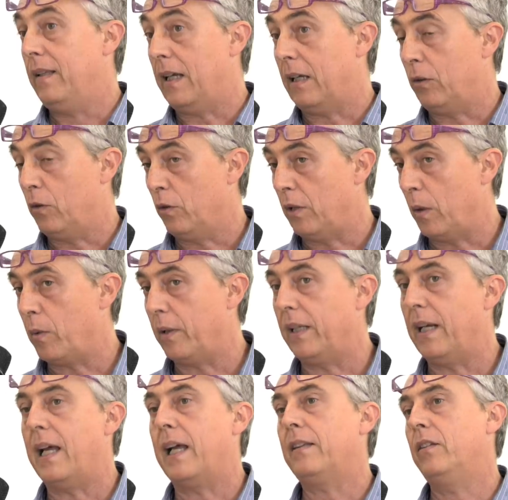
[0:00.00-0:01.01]
Attorno a
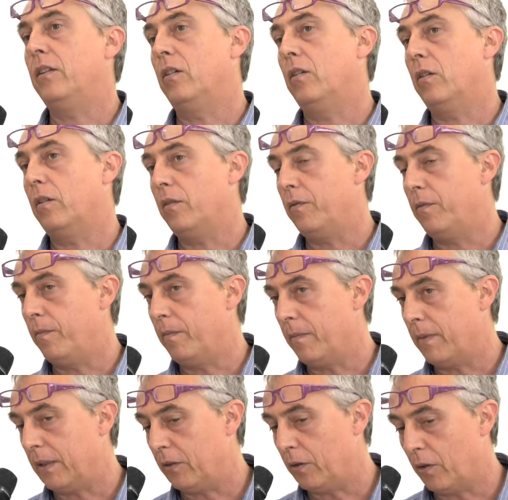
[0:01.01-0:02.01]
quadrilatero,
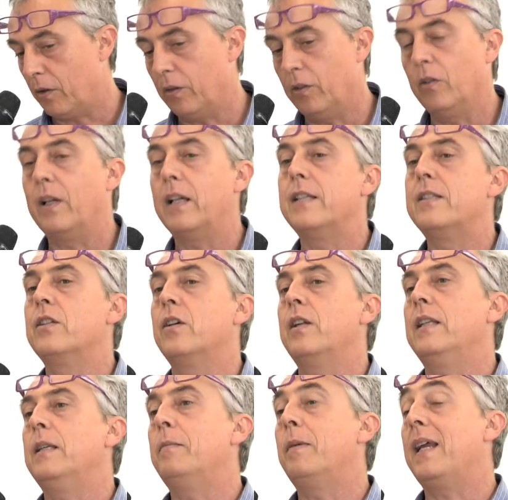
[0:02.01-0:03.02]
attorno alla
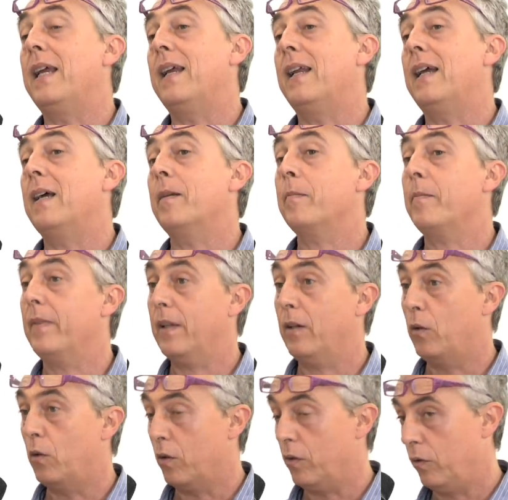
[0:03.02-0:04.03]
zona di Brera,
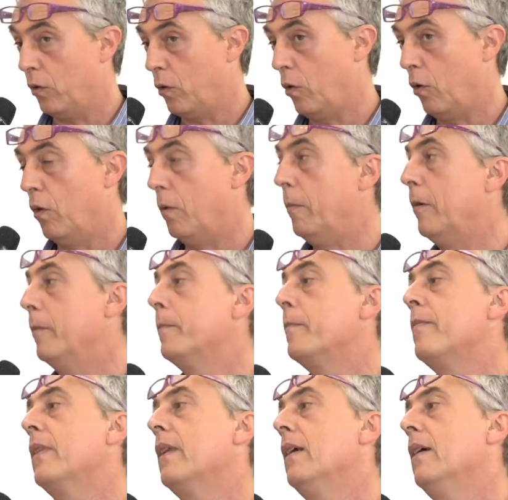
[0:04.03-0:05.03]
Corso Como,
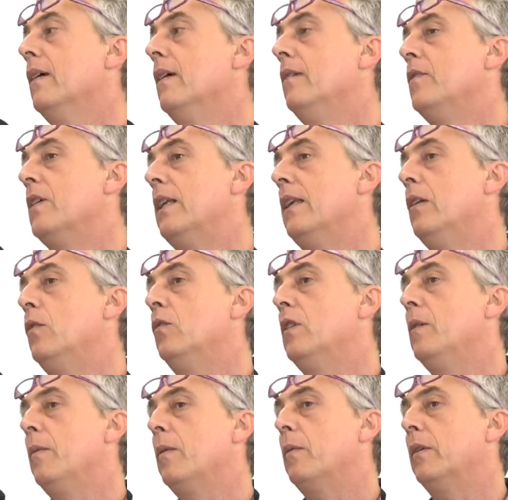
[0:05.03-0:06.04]
Già negli
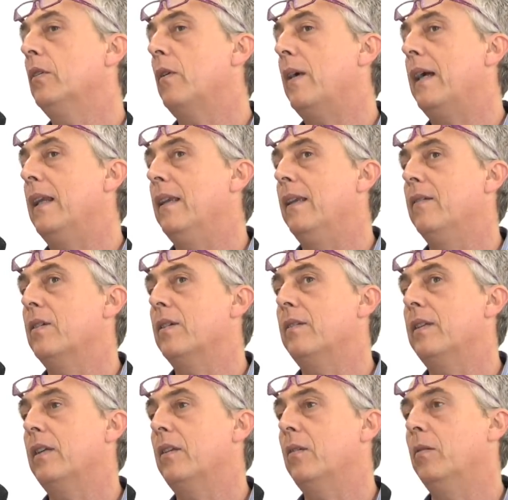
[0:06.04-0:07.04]
ultimi quattro anni c'è
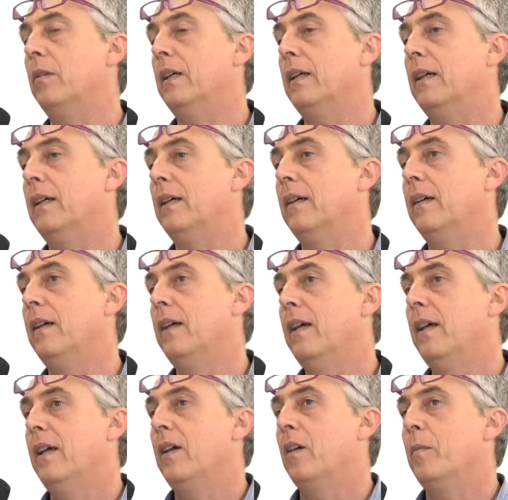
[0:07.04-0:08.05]
stata una,
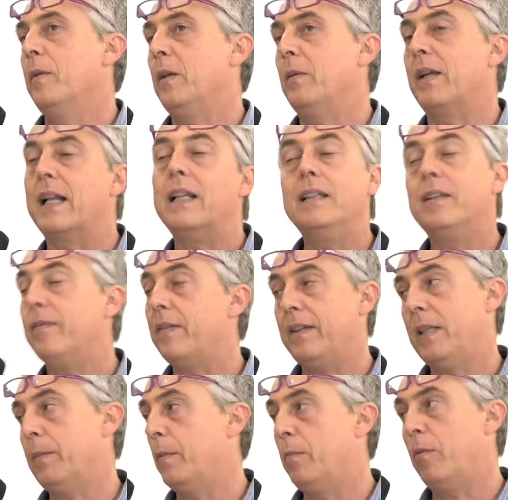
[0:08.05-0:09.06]
dire, una grande
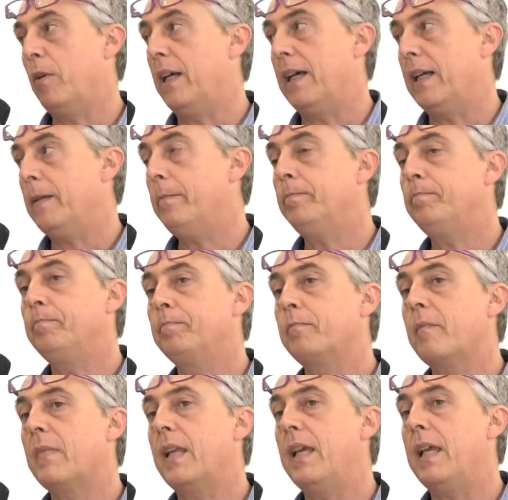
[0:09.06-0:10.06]
festa popolare
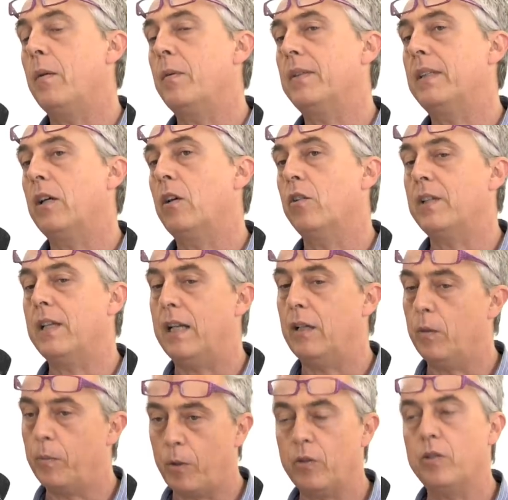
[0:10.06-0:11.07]
e questa cosa
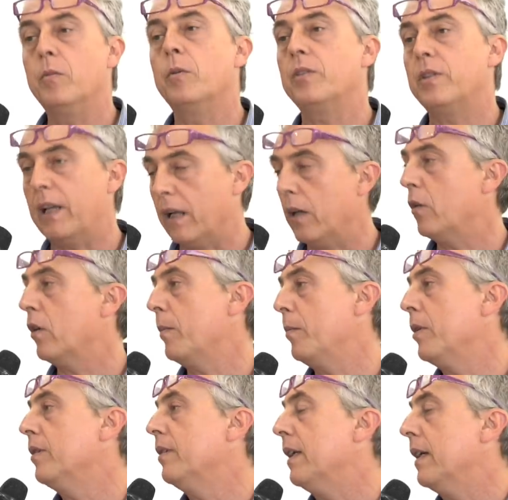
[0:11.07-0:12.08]
l'anno prossimo sarà ancora
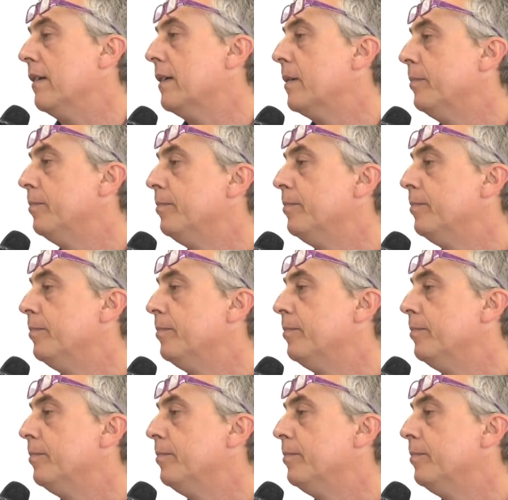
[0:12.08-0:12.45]
più estesa.